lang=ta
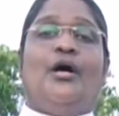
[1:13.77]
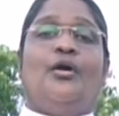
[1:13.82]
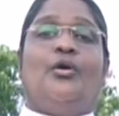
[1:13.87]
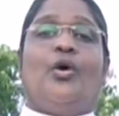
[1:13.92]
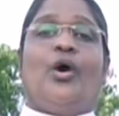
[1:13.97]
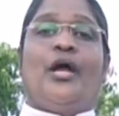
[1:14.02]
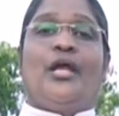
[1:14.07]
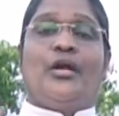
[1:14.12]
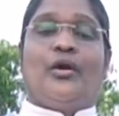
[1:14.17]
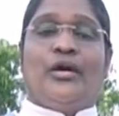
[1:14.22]

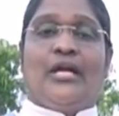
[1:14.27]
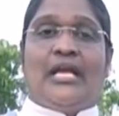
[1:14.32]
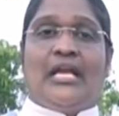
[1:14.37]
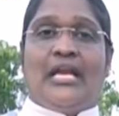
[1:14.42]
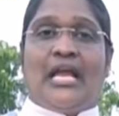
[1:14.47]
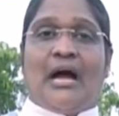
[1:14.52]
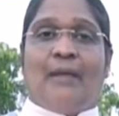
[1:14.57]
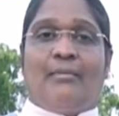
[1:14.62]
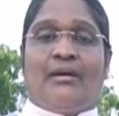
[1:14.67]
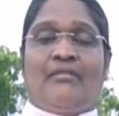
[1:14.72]
நோய் நொடி
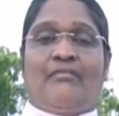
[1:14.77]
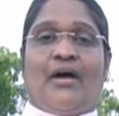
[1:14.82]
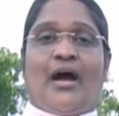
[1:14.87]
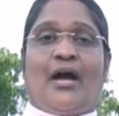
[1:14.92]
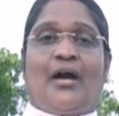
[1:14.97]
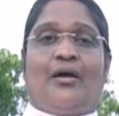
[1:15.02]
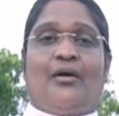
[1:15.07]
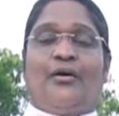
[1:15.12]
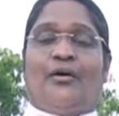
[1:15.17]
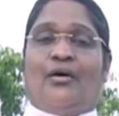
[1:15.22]
இல்லாமல்
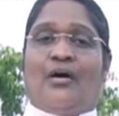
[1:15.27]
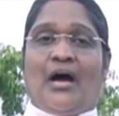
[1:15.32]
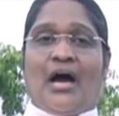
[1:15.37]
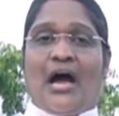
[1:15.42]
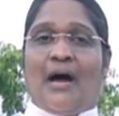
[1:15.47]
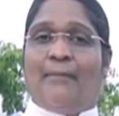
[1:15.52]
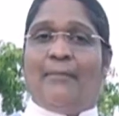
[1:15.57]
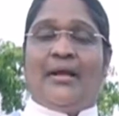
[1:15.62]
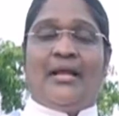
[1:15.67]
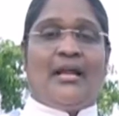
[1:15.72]
வாழணும்
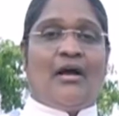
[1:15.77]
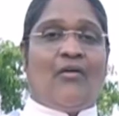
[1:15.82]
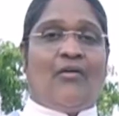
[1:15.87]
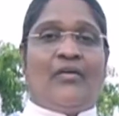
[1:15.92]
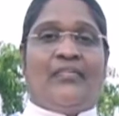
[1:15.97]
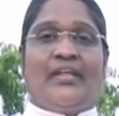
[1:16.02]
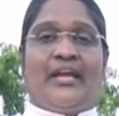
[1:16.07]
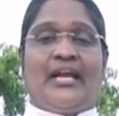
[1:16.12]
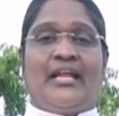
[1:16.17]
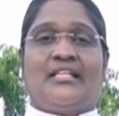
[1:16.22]
அப்படின்னு அவங்க
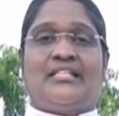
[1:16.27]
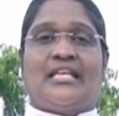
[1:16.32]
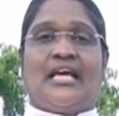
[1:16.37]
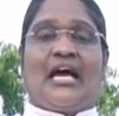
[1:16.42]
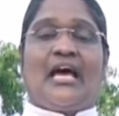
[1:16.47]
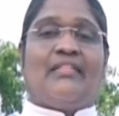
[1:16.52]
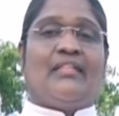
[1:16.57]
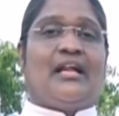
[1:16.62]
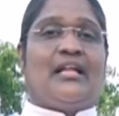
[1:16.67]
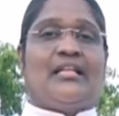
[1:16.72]
வந்து
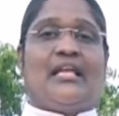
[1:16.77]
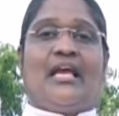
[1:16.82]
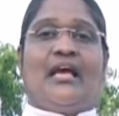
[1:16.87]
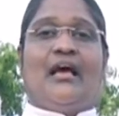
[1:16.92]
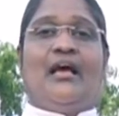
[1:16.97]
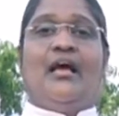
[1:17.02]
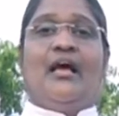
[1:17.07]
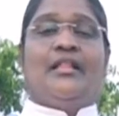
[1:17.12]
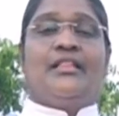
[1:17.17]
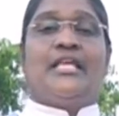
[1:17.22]
நினைச்சாங்க அதனால
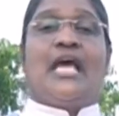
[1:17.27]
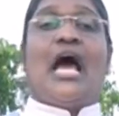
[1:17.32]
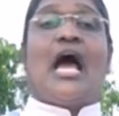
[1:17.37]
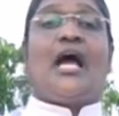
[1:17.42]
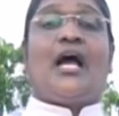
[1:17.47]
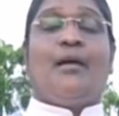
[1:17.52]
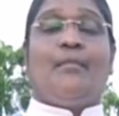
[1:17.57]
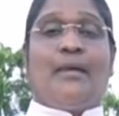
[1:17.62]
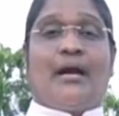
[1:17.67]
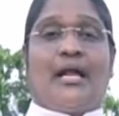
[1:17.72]
தான்
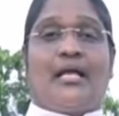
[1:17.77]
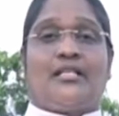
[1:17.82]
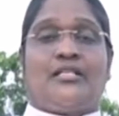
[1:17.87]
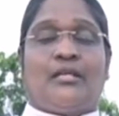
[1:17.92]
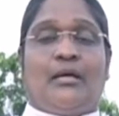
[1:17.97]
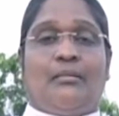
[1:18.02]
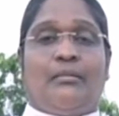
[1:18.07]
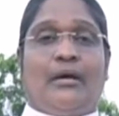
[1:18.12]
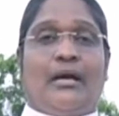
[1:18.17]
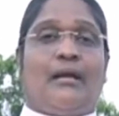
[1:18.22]
தியாக
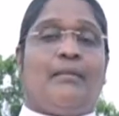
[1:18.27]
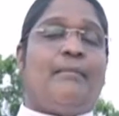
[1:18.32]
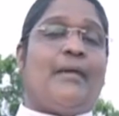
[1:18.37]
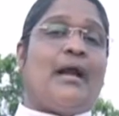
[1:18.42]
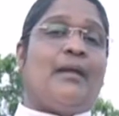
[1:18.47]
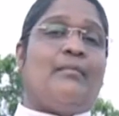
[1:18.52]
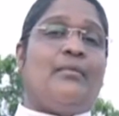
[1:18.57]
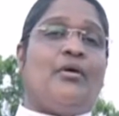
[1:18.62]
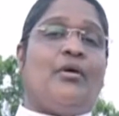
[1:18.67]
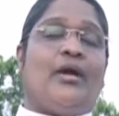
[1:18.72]
மனச
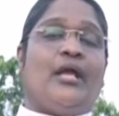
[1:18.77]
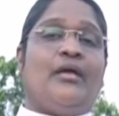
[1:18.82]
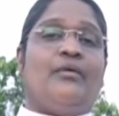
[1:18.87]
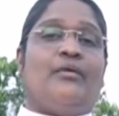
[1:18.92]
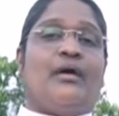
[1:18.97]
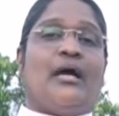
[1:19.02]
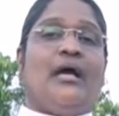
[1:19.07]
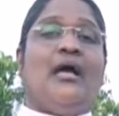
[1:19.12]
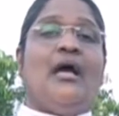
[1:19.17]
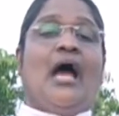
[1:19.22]
மனப்பான்மையோட இவங்க